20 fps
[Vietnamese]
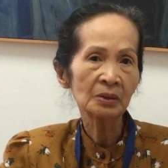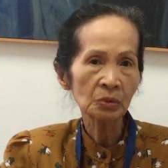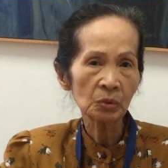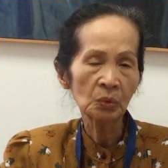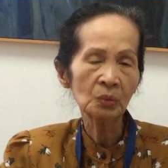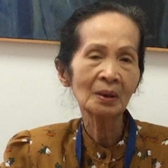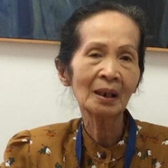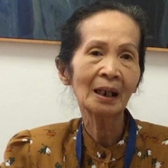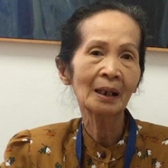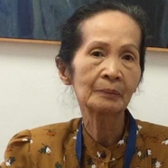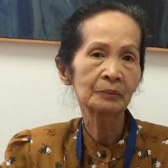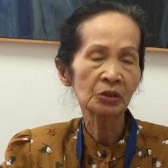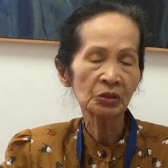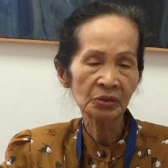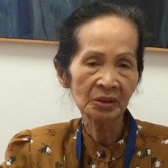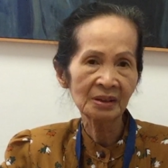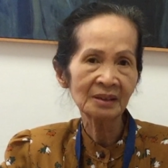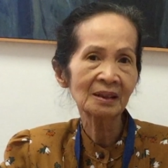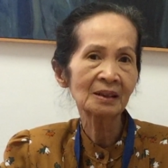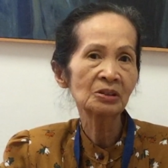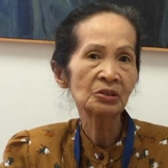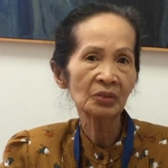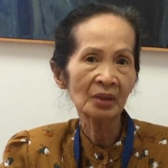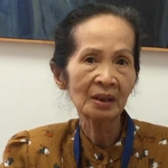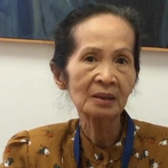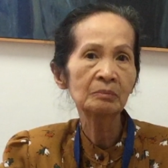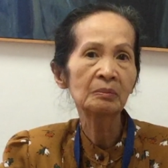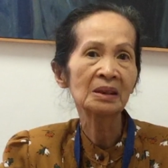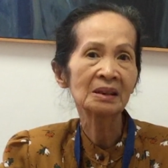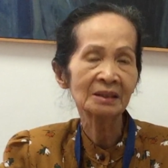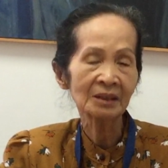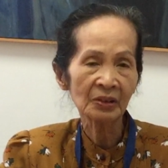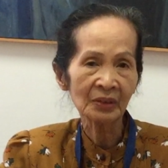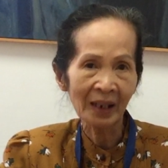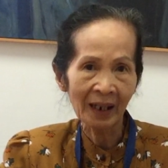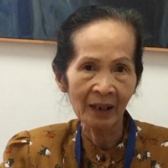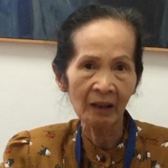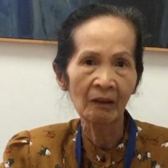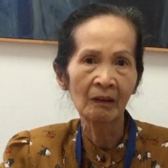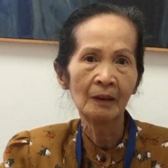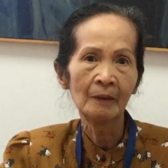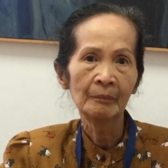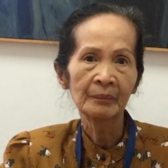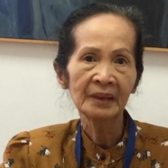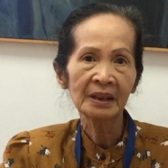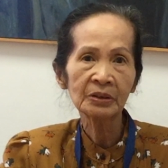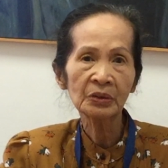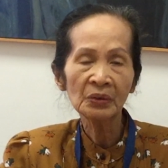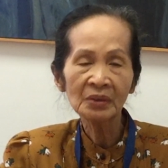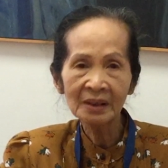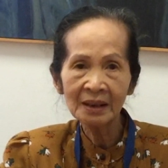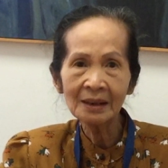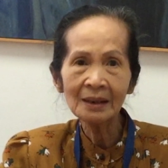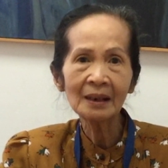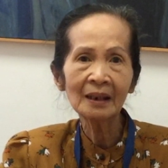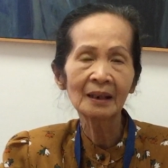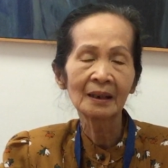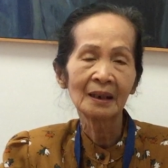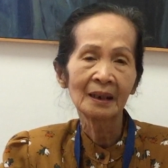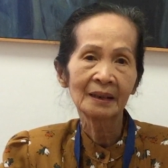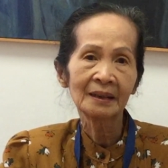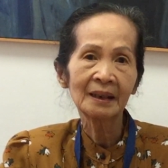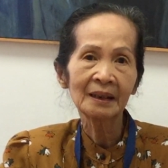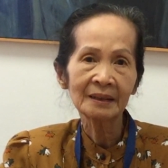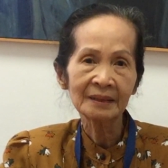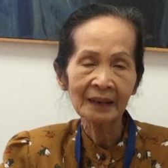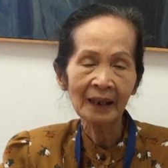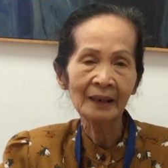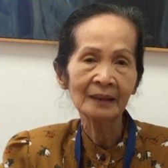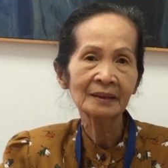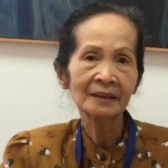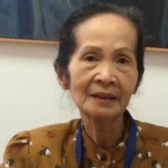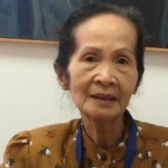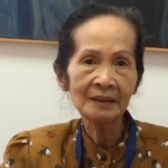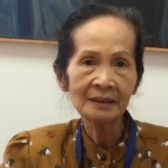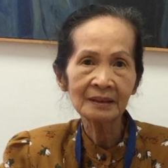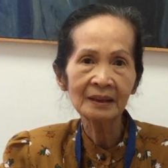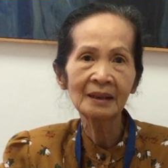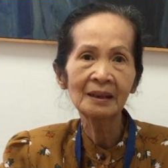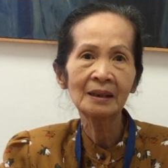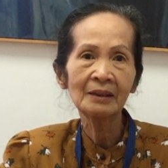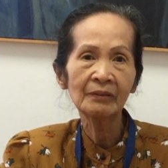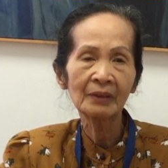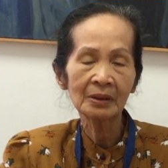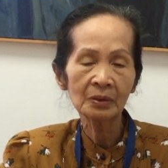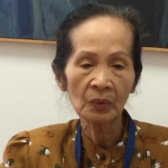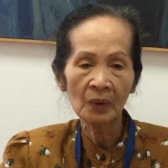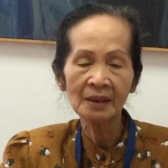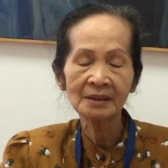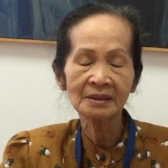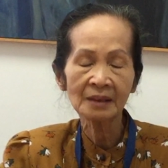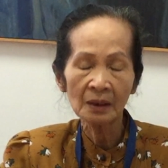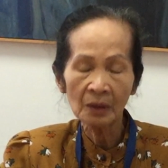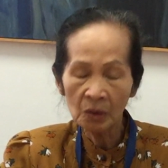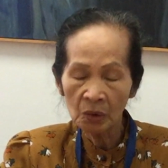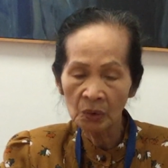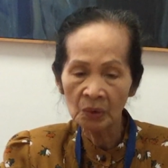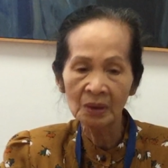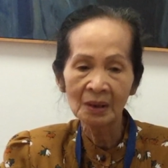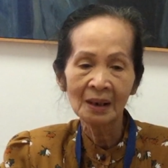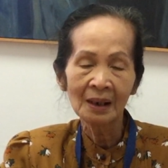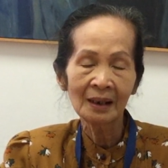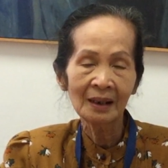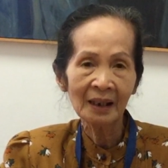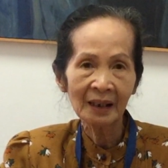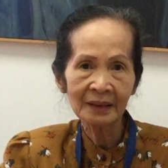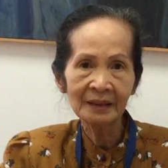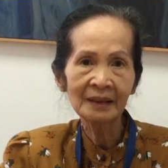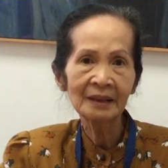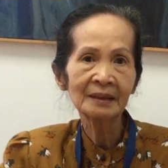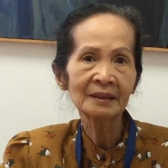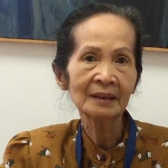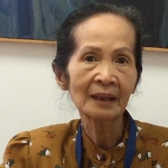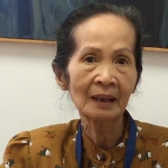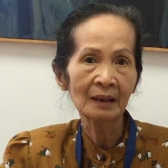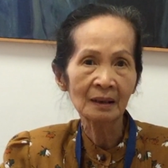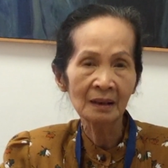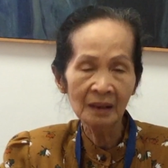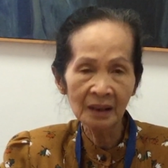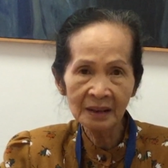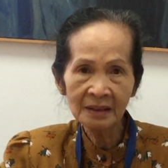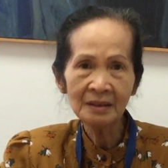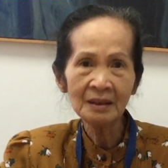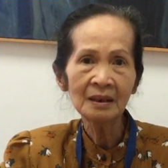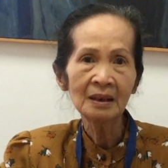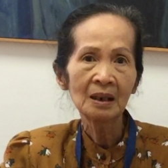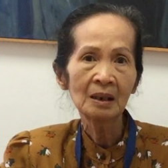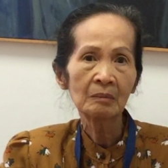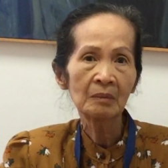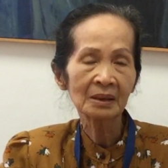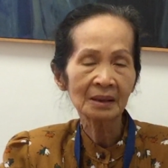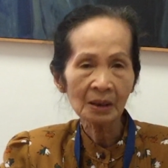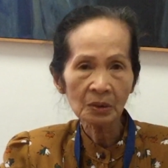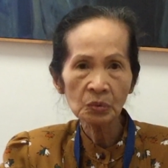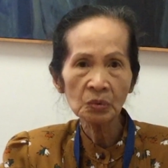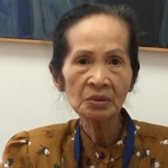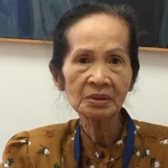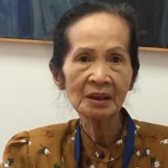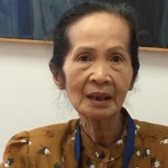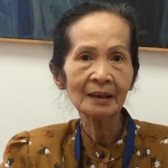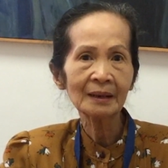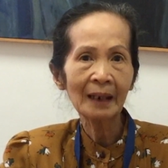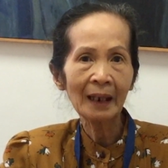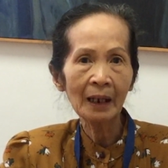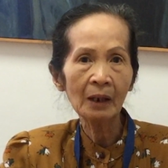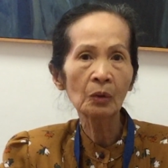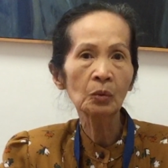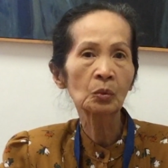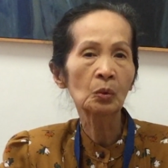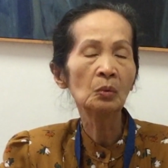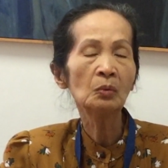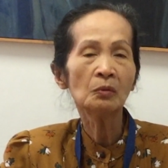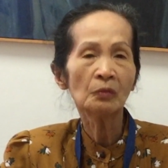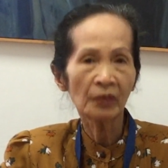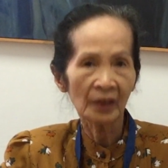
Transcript: nó cũng làm cho giới kinh doanh bị trao đảo Thế tôi nghĩ là nền tảng kinh tế, văn hóa xã hội là nền tảng lớn mà các quốc gia nào cũng